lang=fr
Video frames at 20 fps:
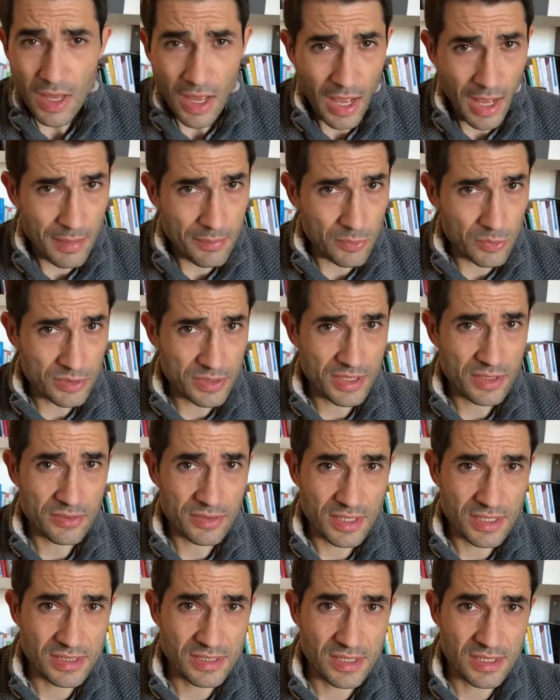à monter en
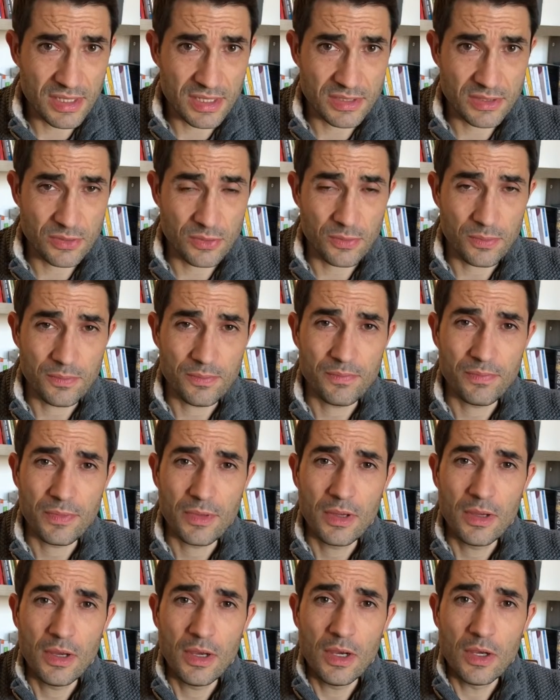excitation.
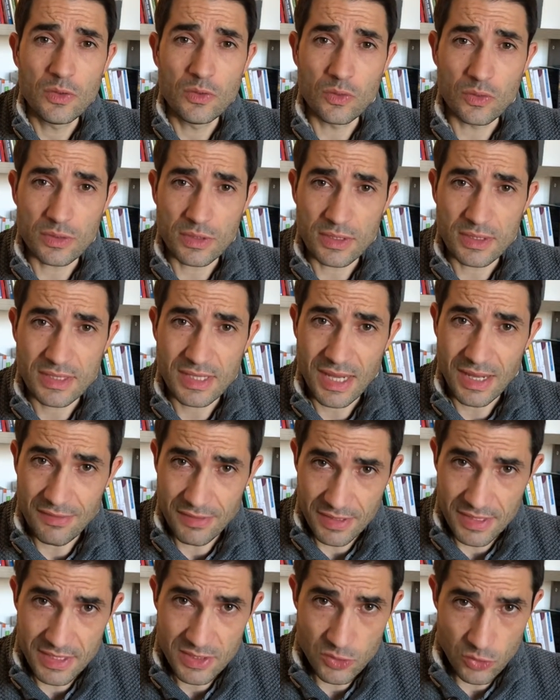Donc
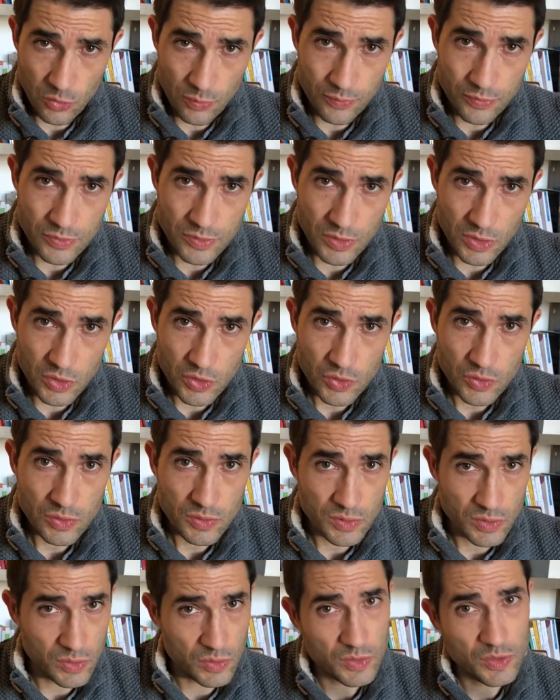travailler sur plusieurs
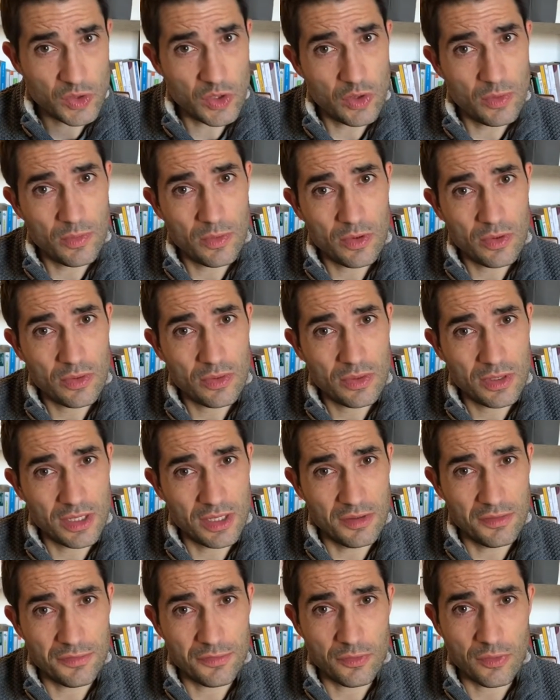choses. Non seulement
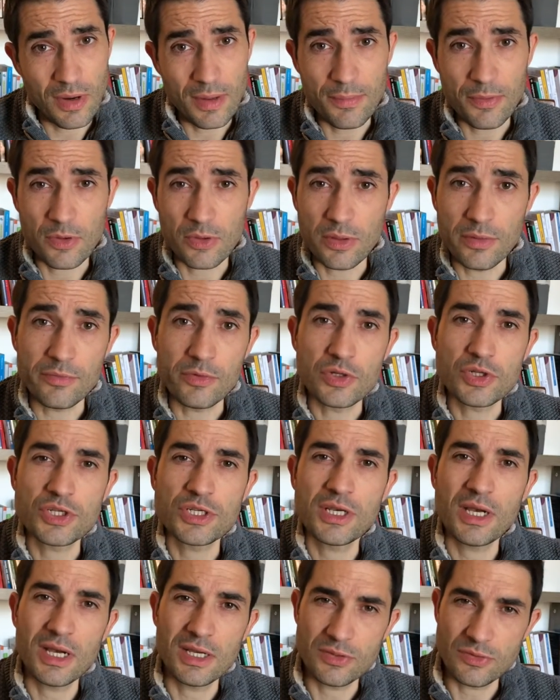il faut apprendre à votre
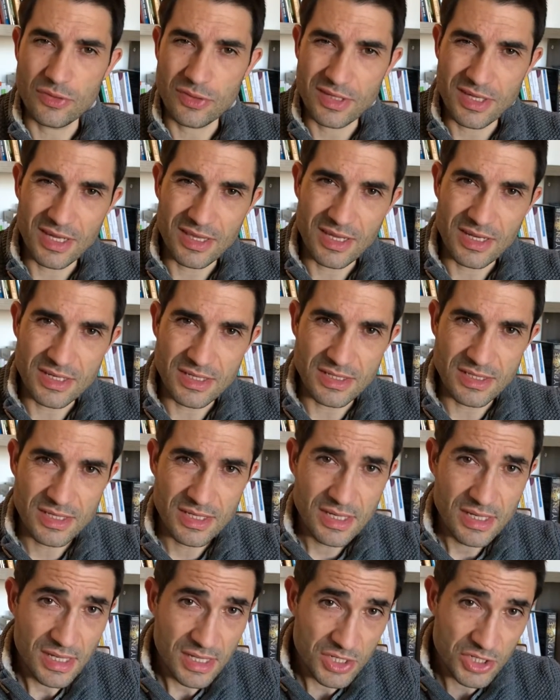chien à se
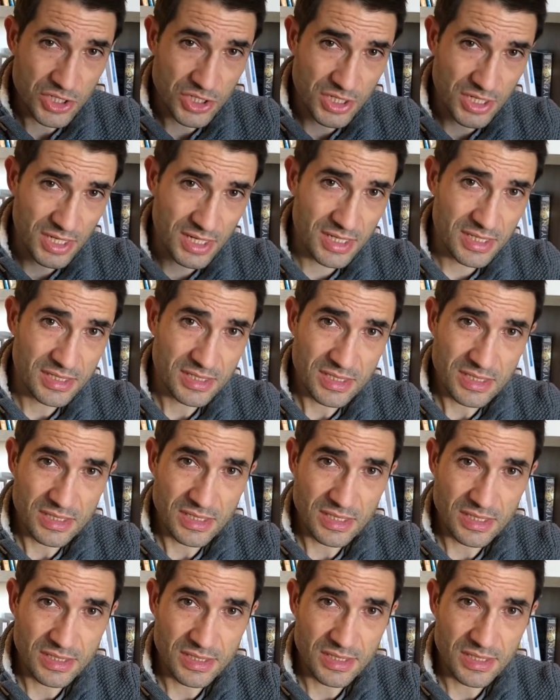canaliser, à gérer ses
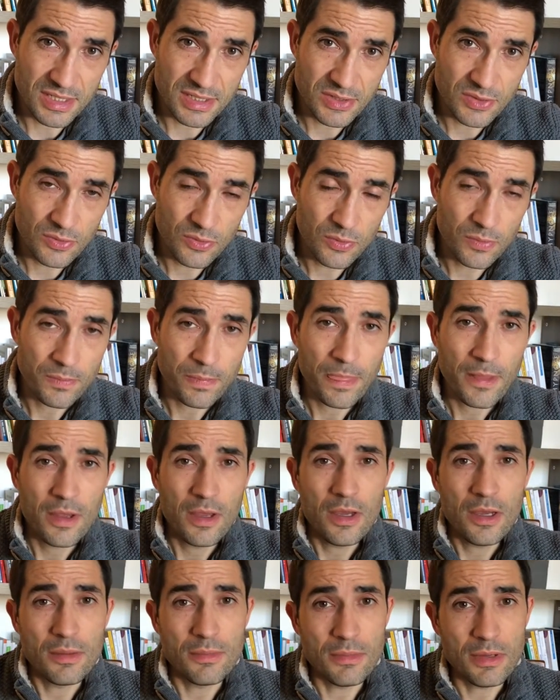excitations,
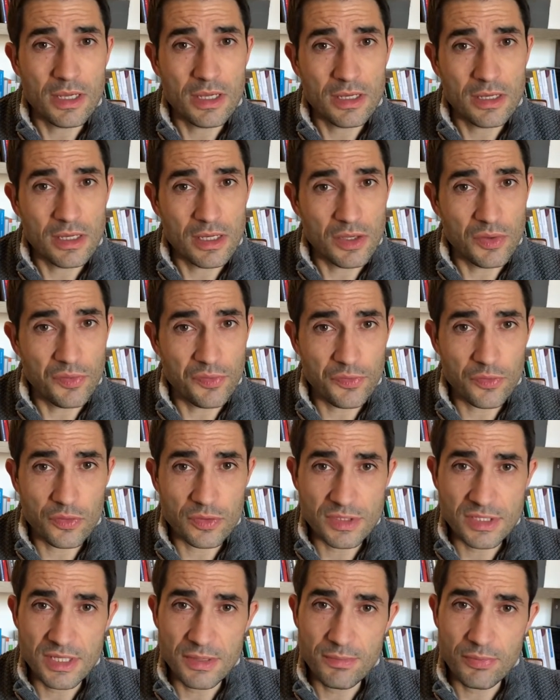mais il faut
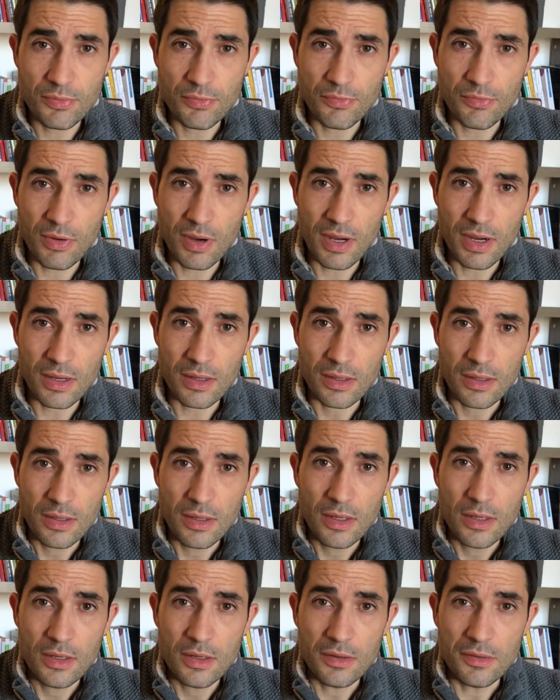aussi pouvoir
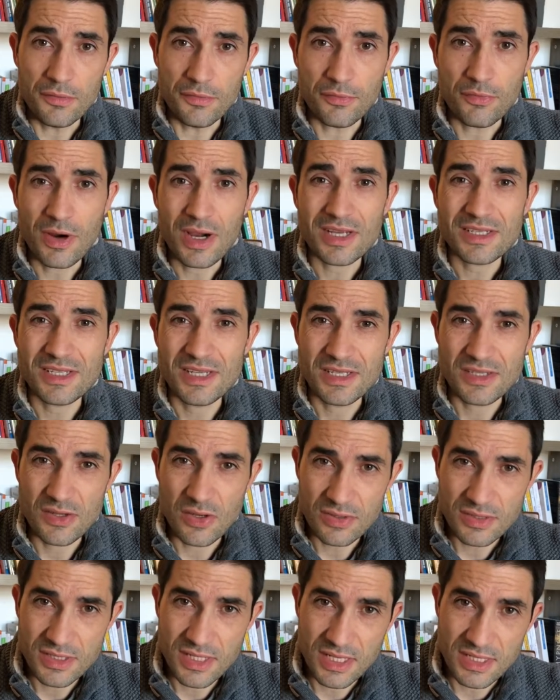voir ses
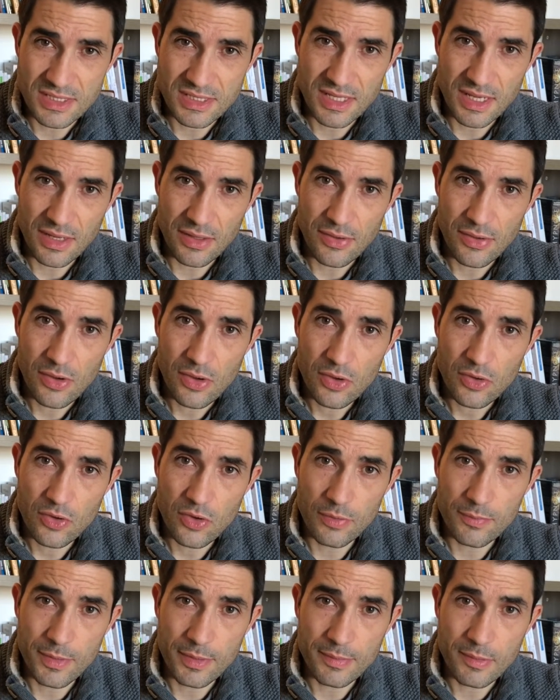sorties extérieures
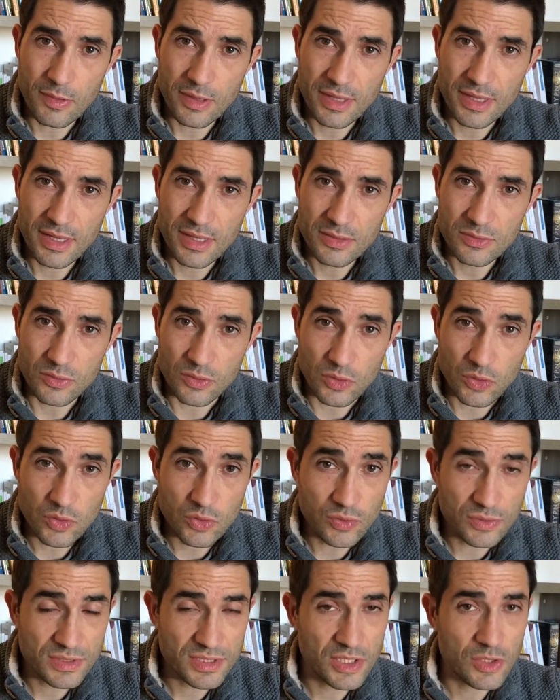comme un moyen de
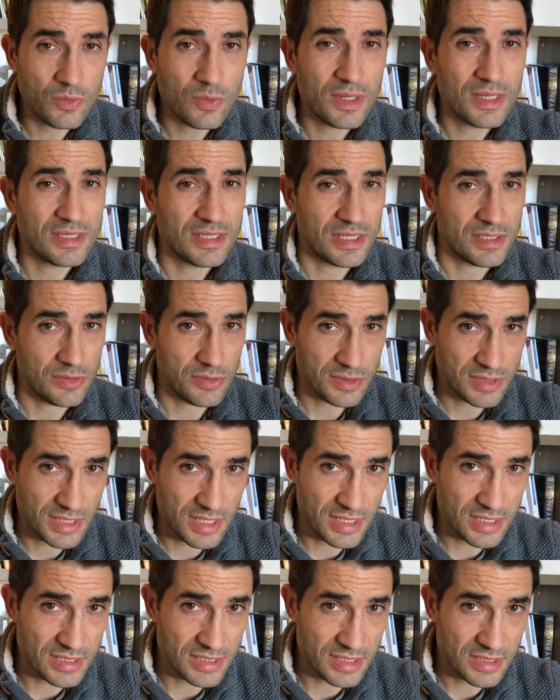continuer sa
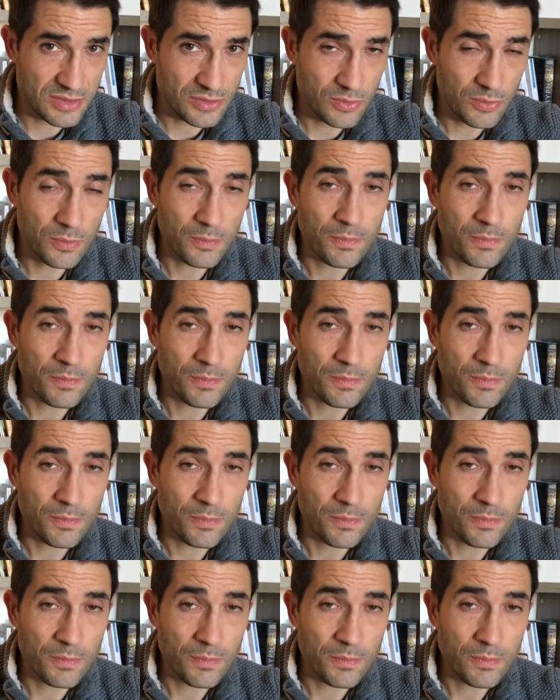socialisation